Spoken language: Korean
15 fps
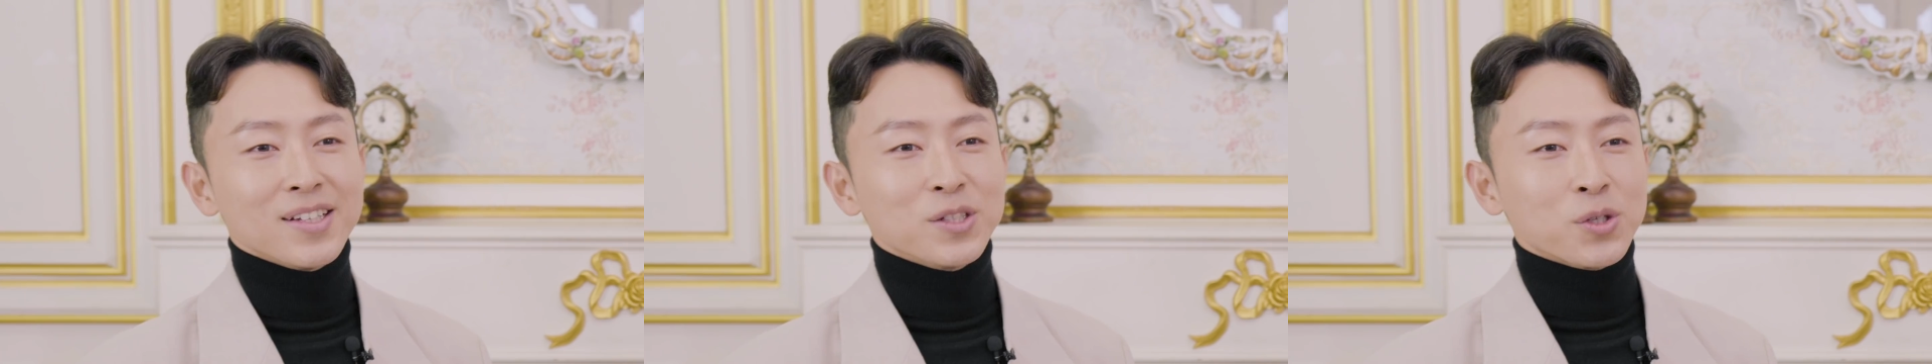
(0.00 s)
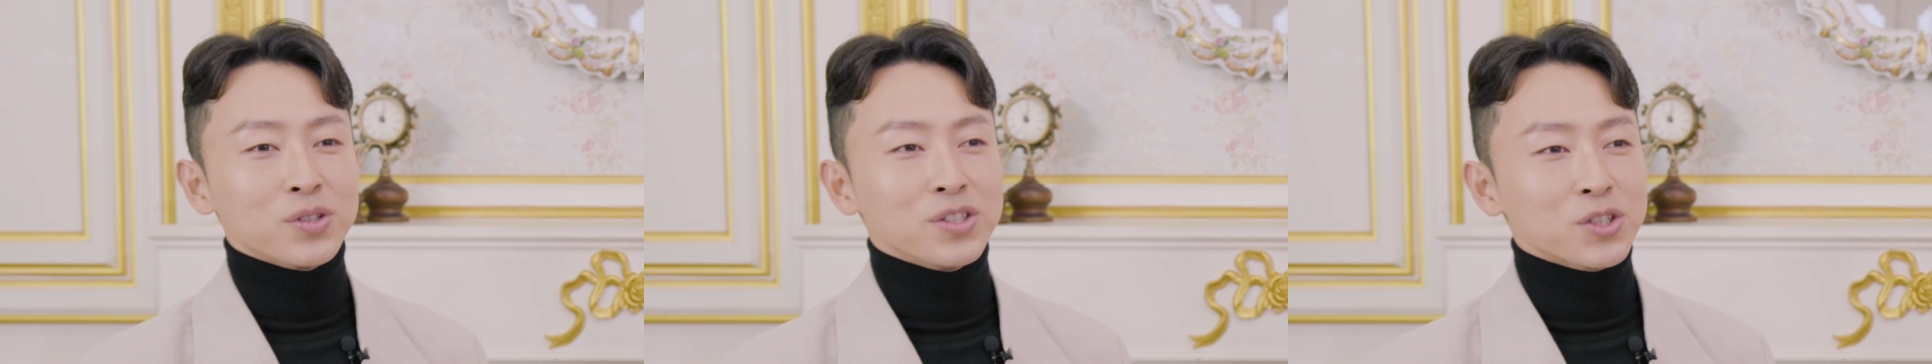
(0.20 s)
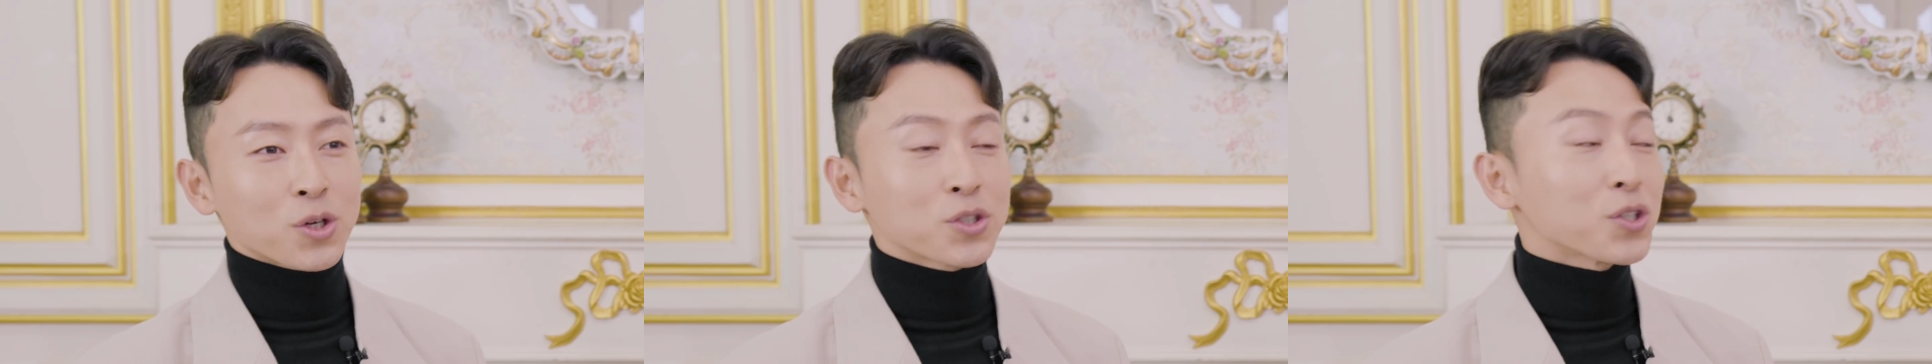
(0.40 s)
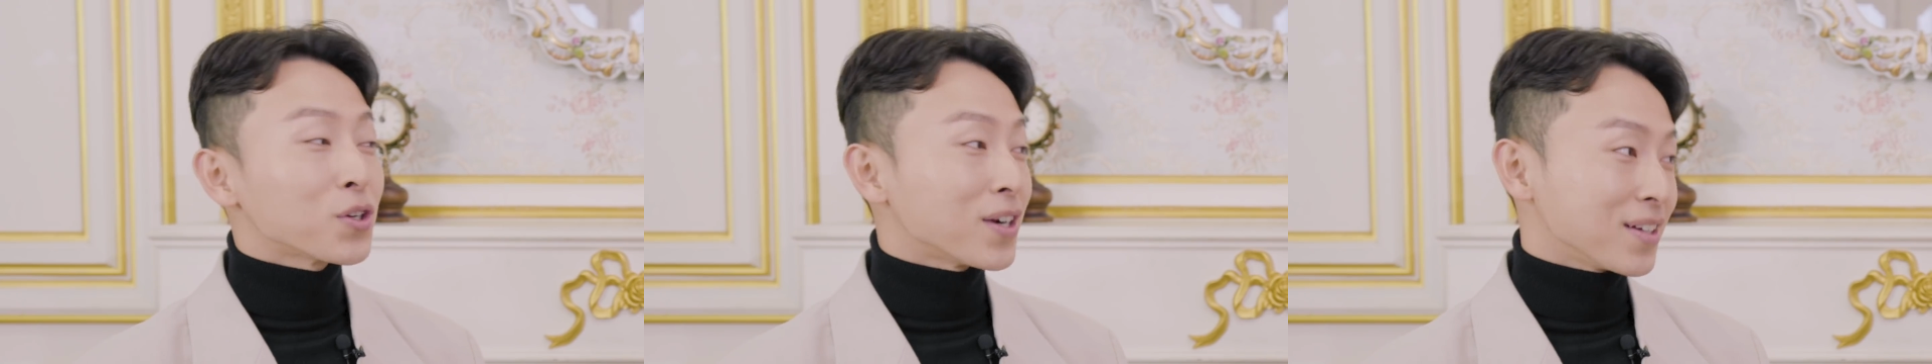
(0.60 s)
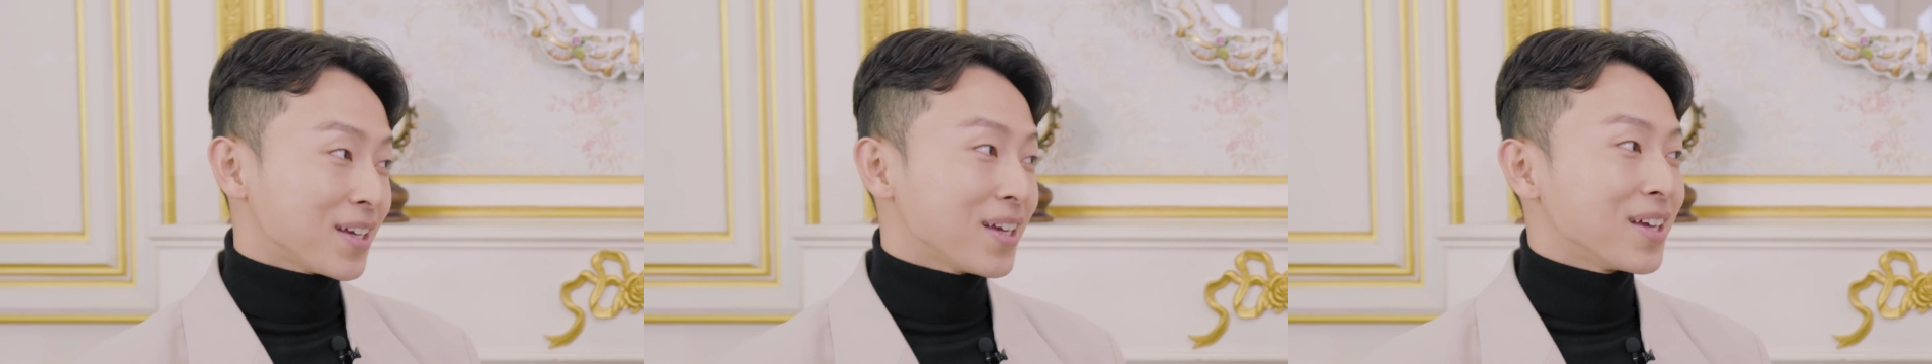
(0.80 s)
그래서 저는
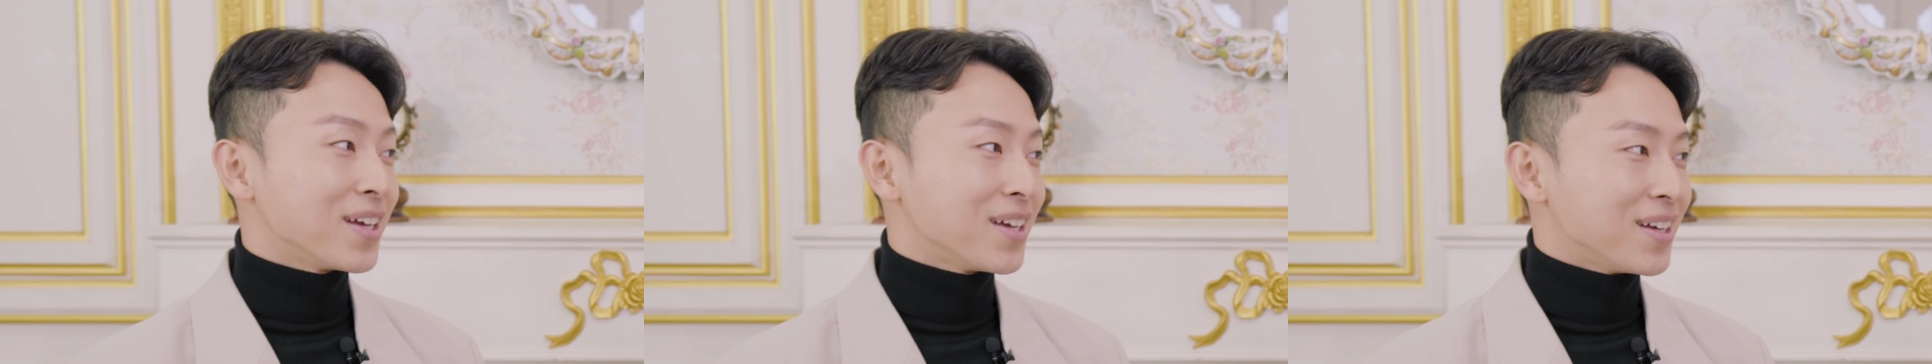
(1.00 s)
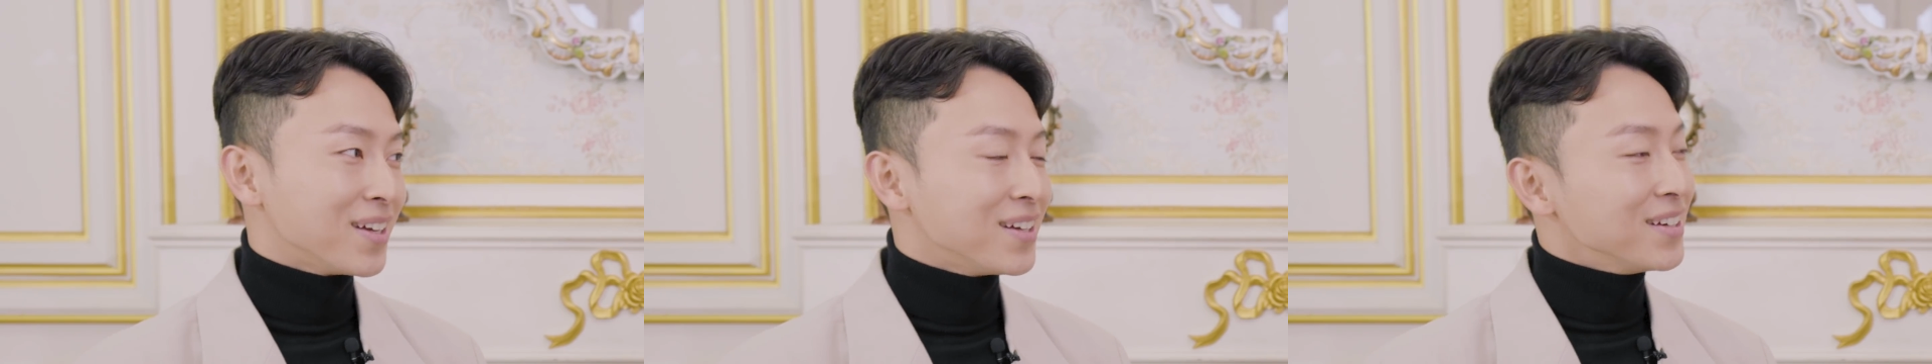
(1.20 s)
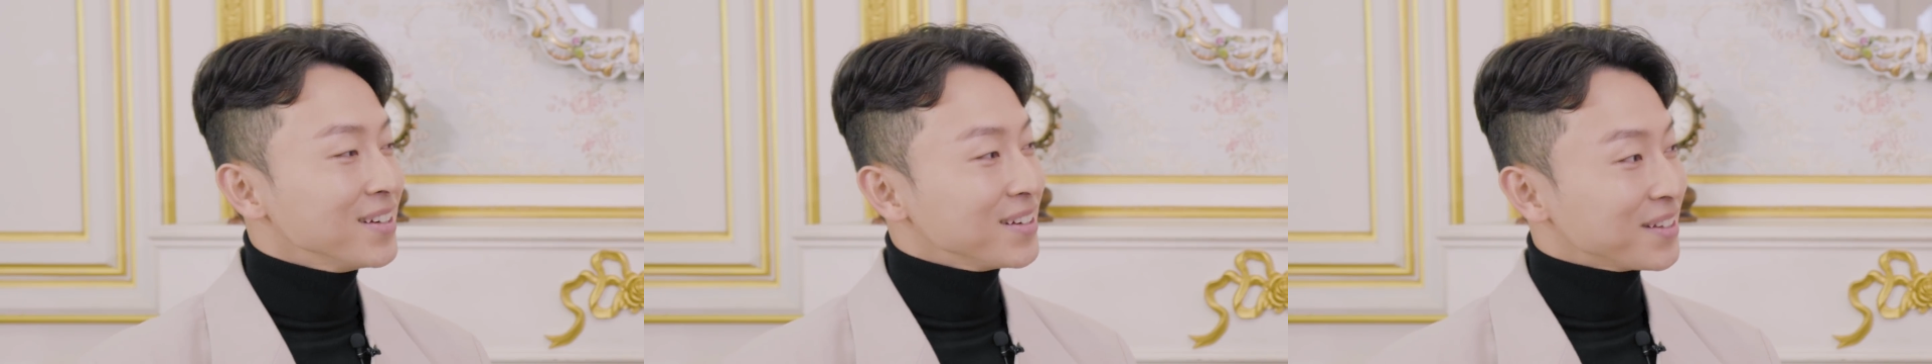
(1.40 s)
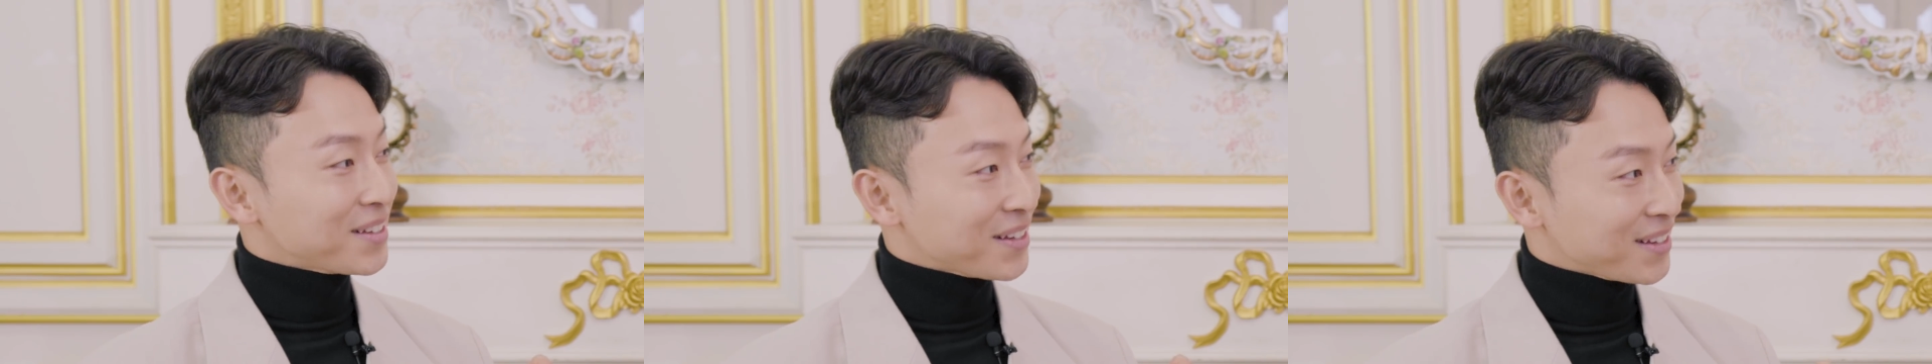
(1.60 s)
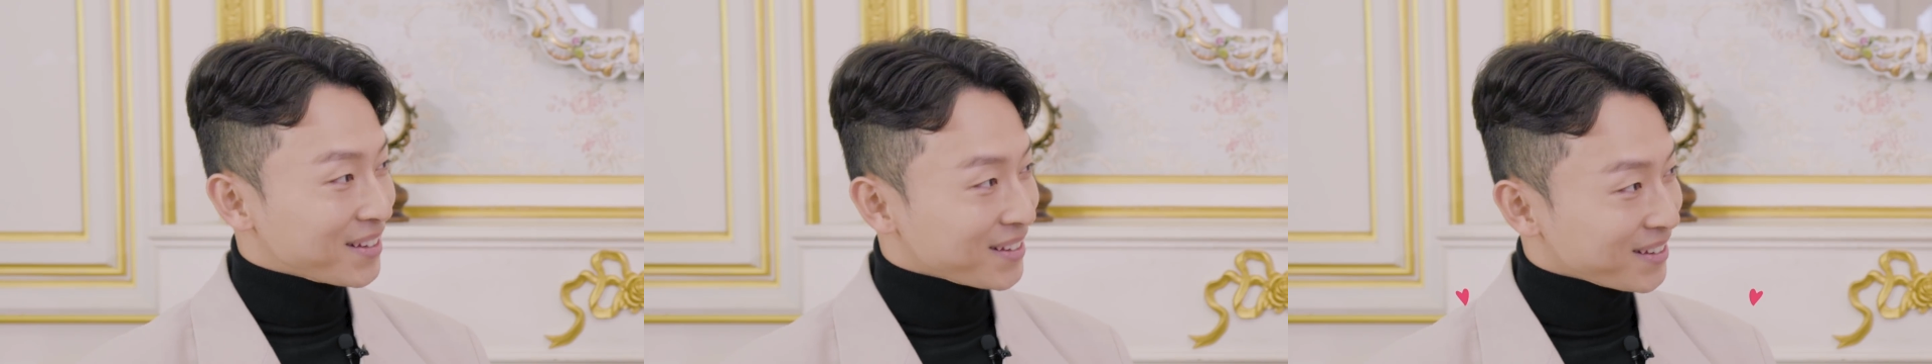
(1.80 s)
적절하게
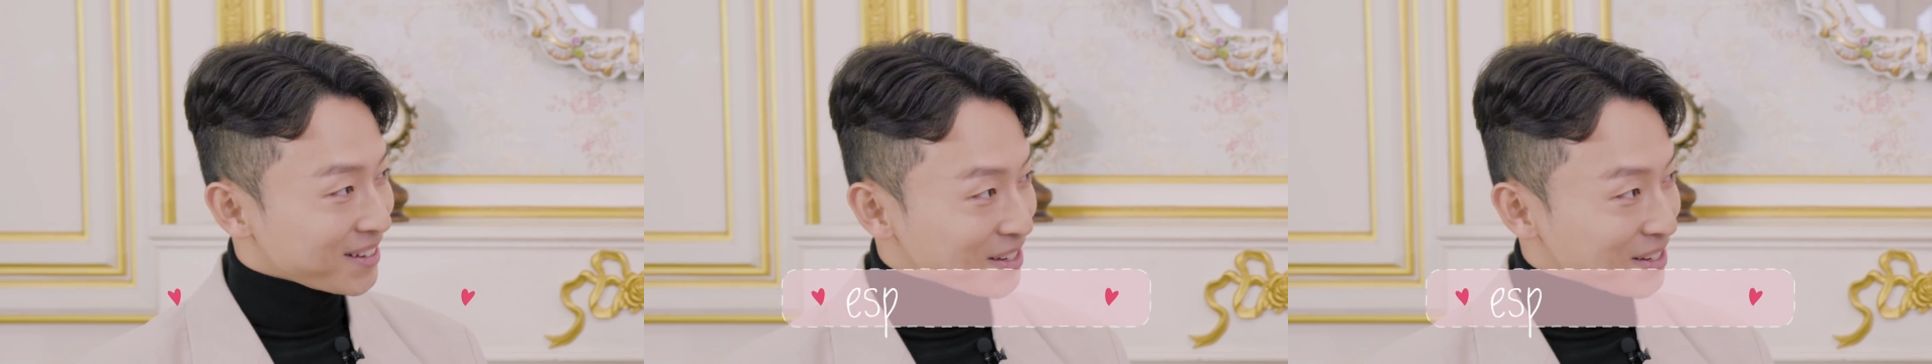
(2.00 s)
이렇게